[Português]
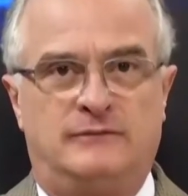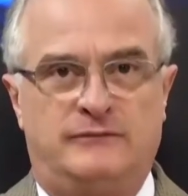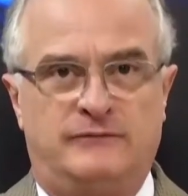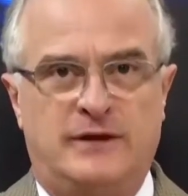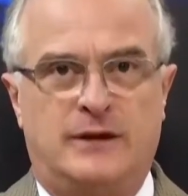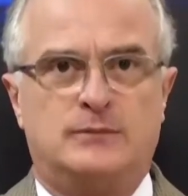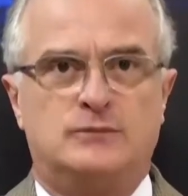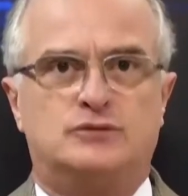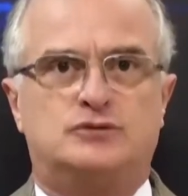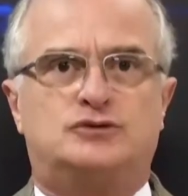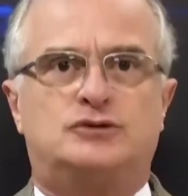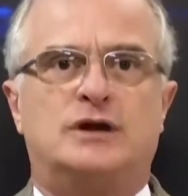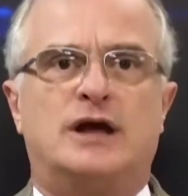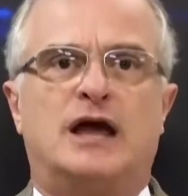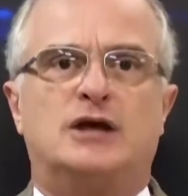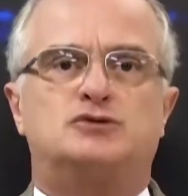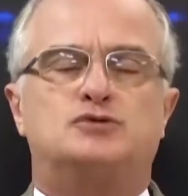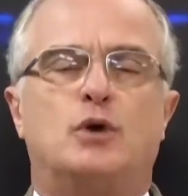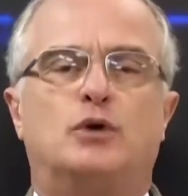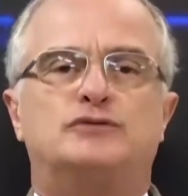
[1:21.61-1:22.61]
vemos
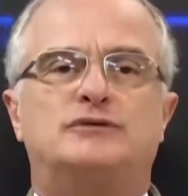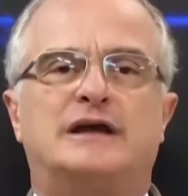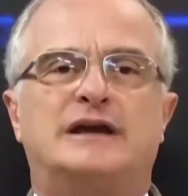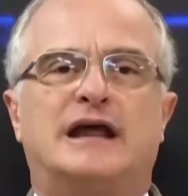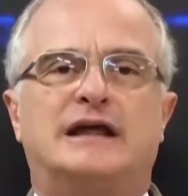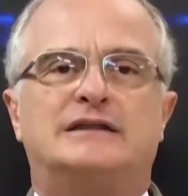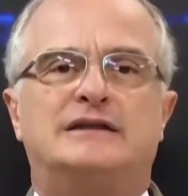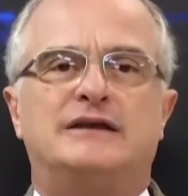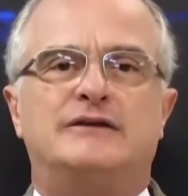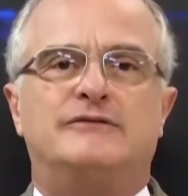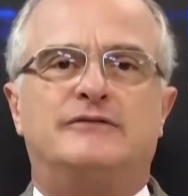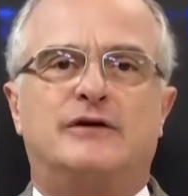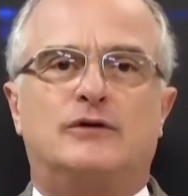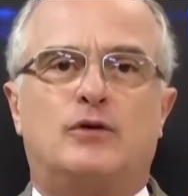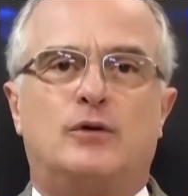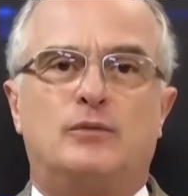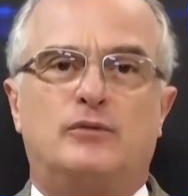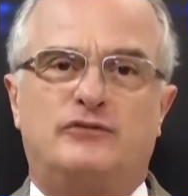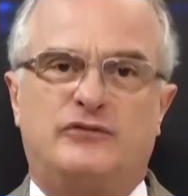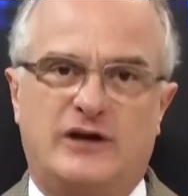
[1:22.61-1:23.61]
a sua alternativa
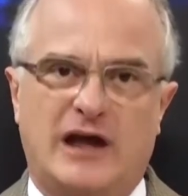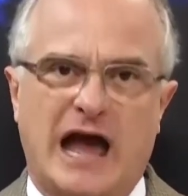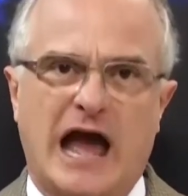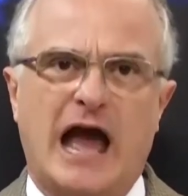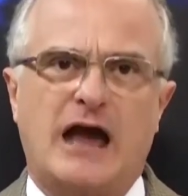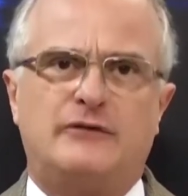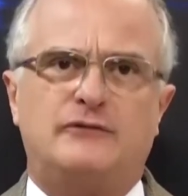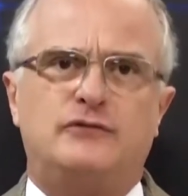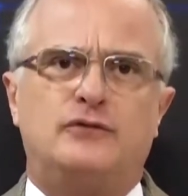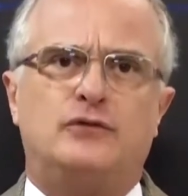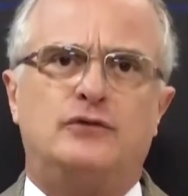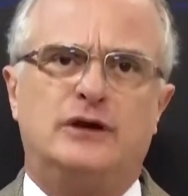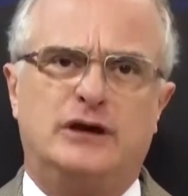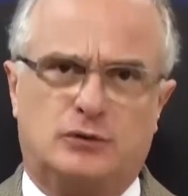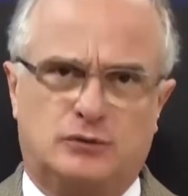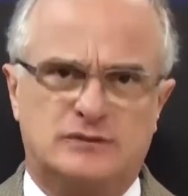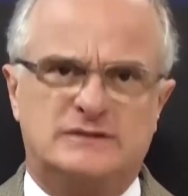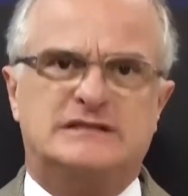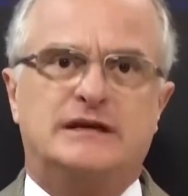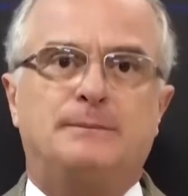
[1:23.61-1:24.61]
como viável
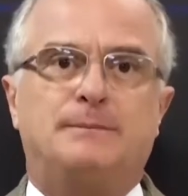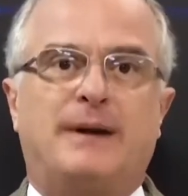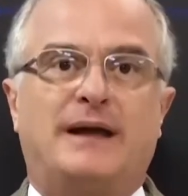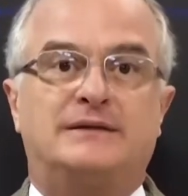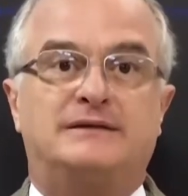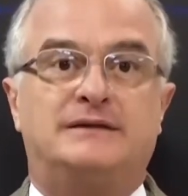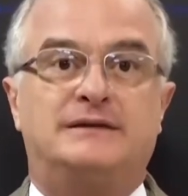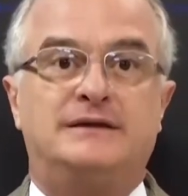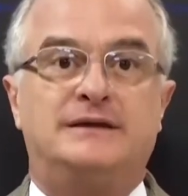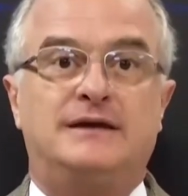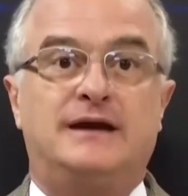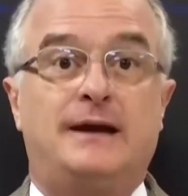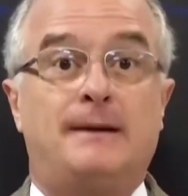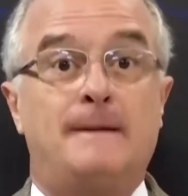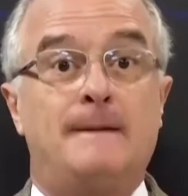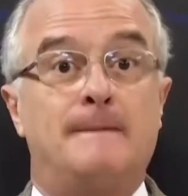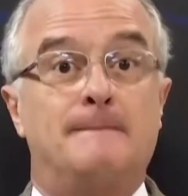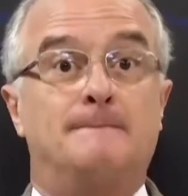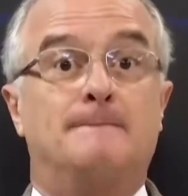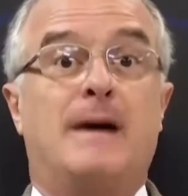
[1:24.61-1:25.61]
e com
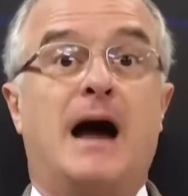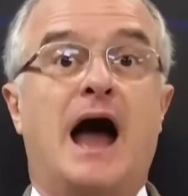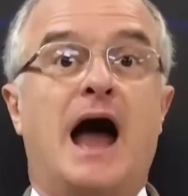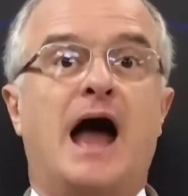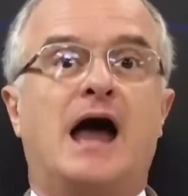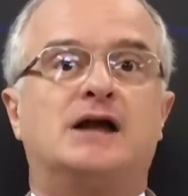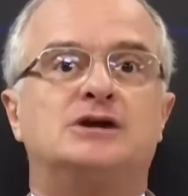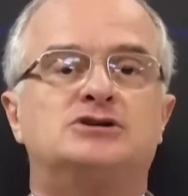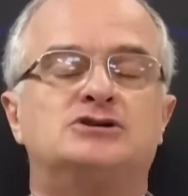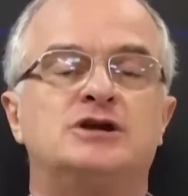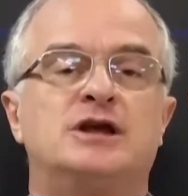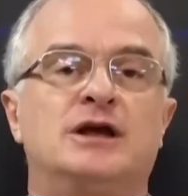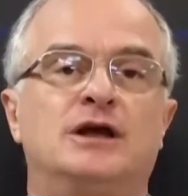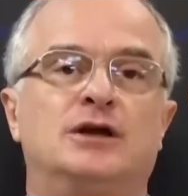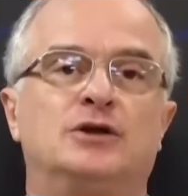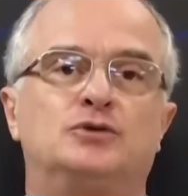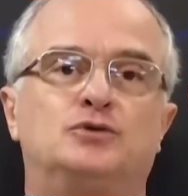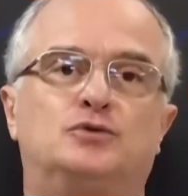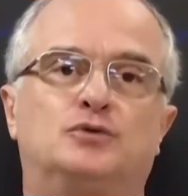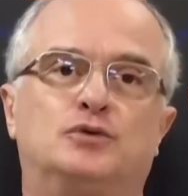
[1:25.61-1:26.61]
simpatia, mas
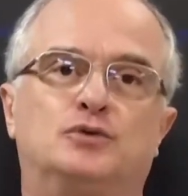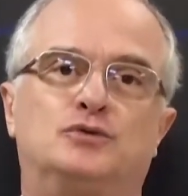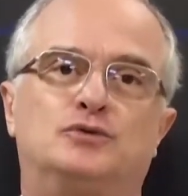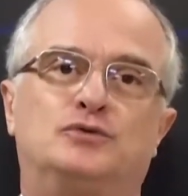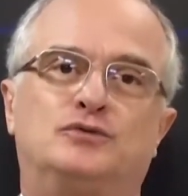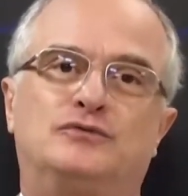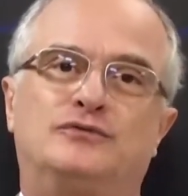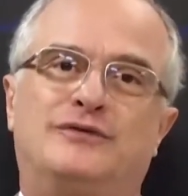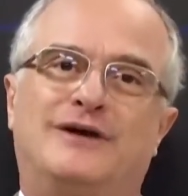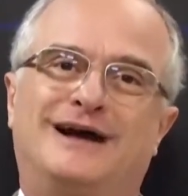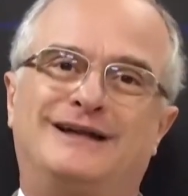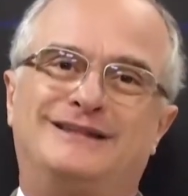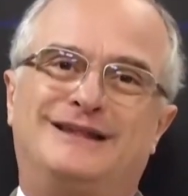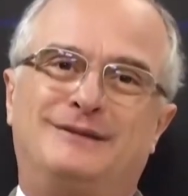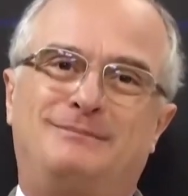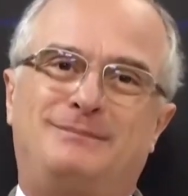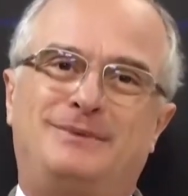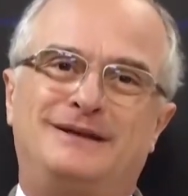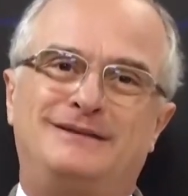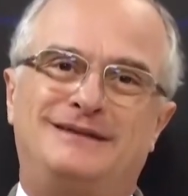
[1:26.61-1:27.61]
tudo vai
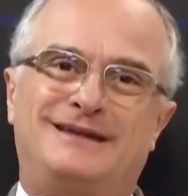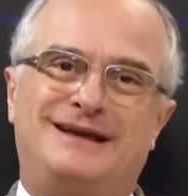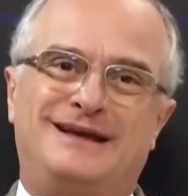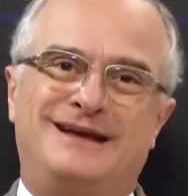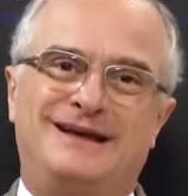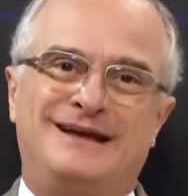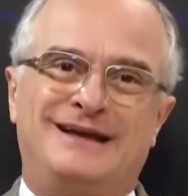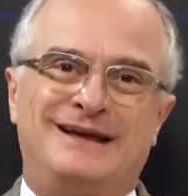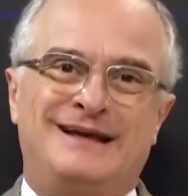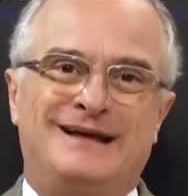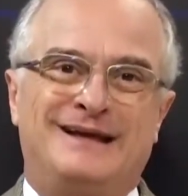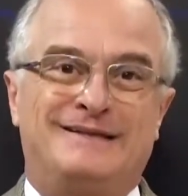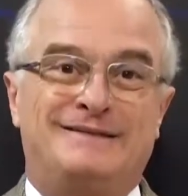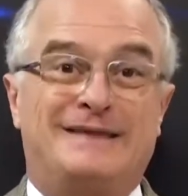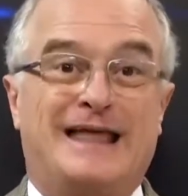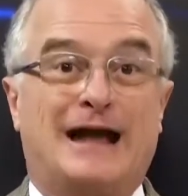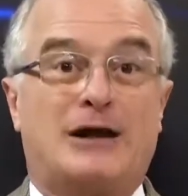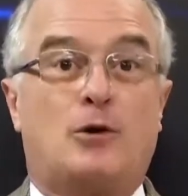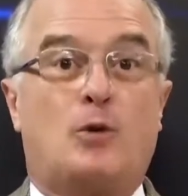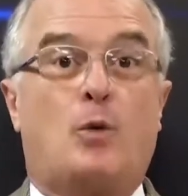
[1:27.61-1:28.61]
depender
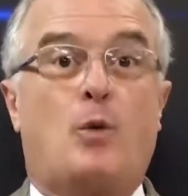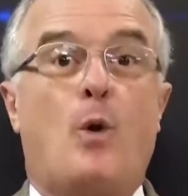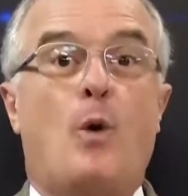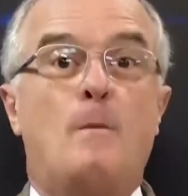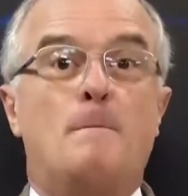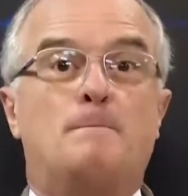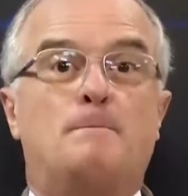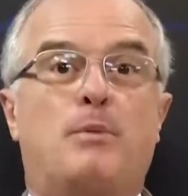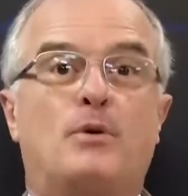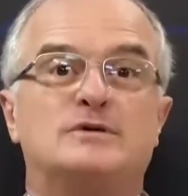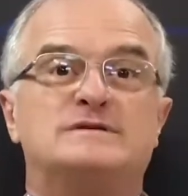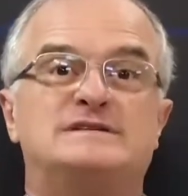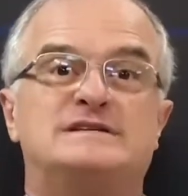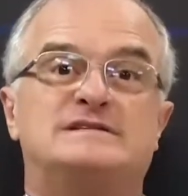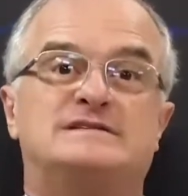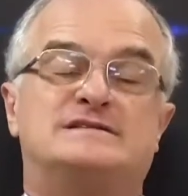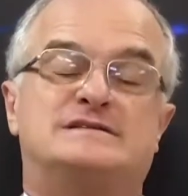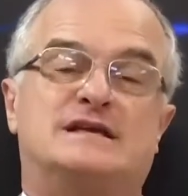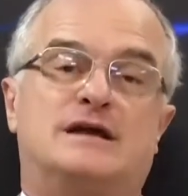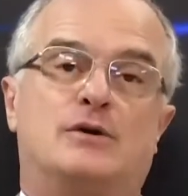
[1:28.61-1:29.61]
da
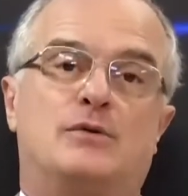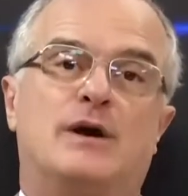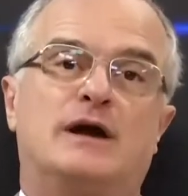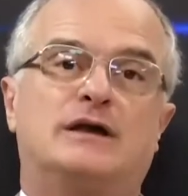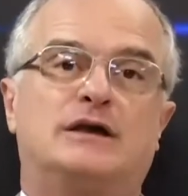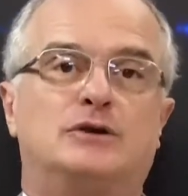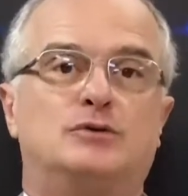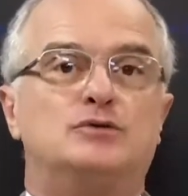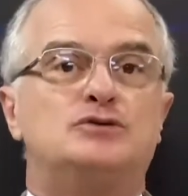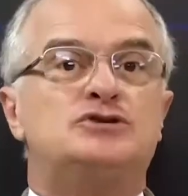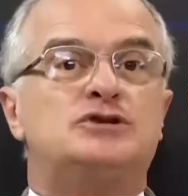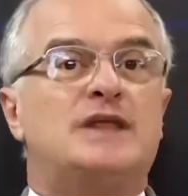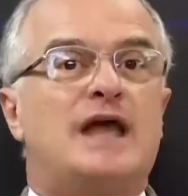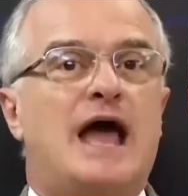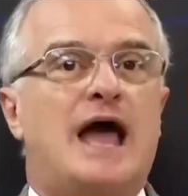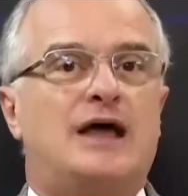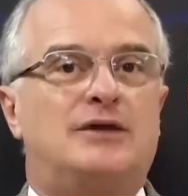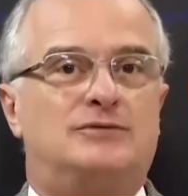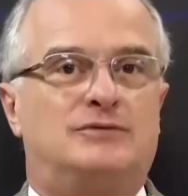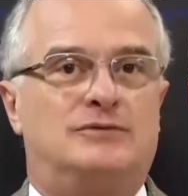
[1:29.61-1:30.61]
composição aqui no
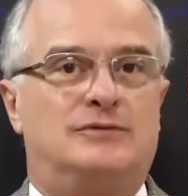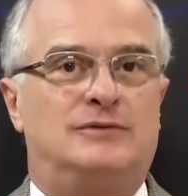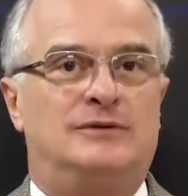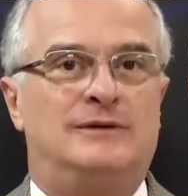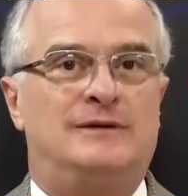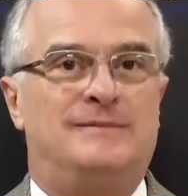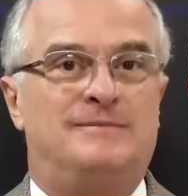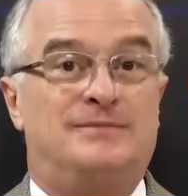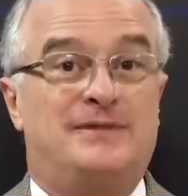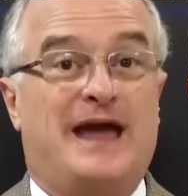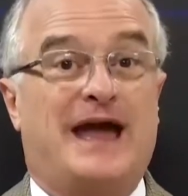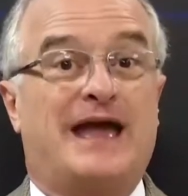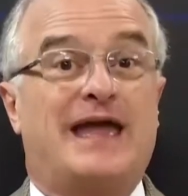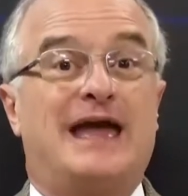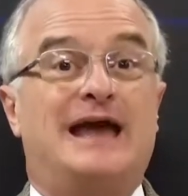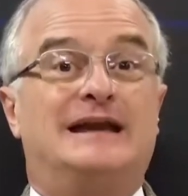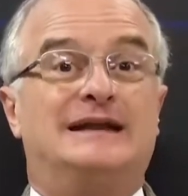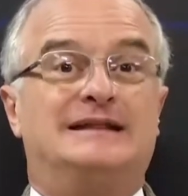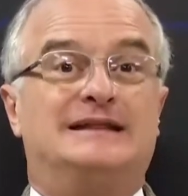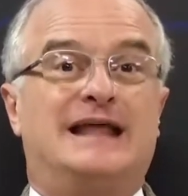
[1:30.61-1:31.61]
Estado, na
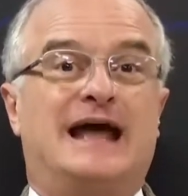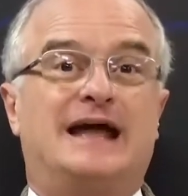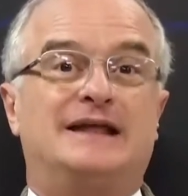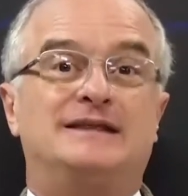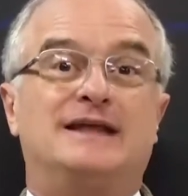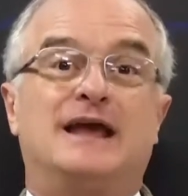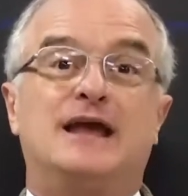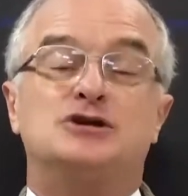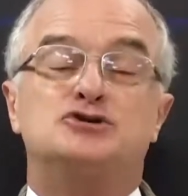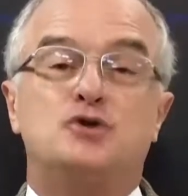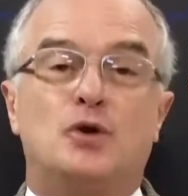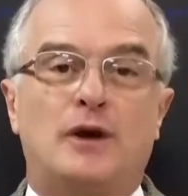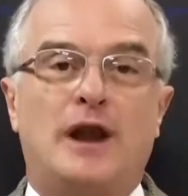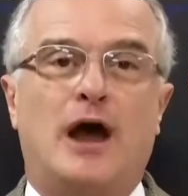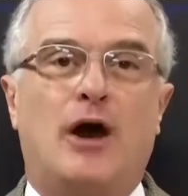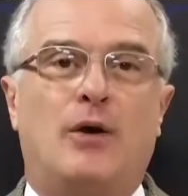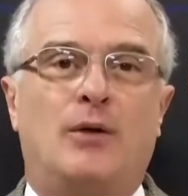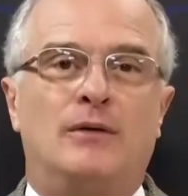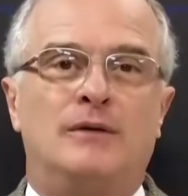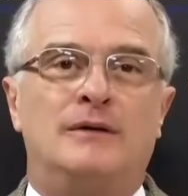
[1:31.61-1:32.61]
realidade
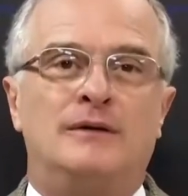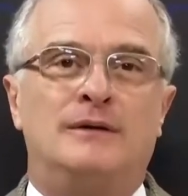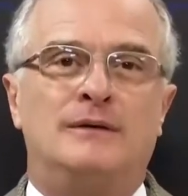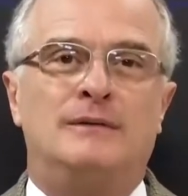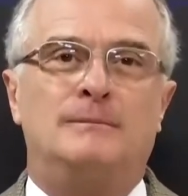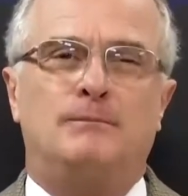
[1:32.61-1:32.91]
regional.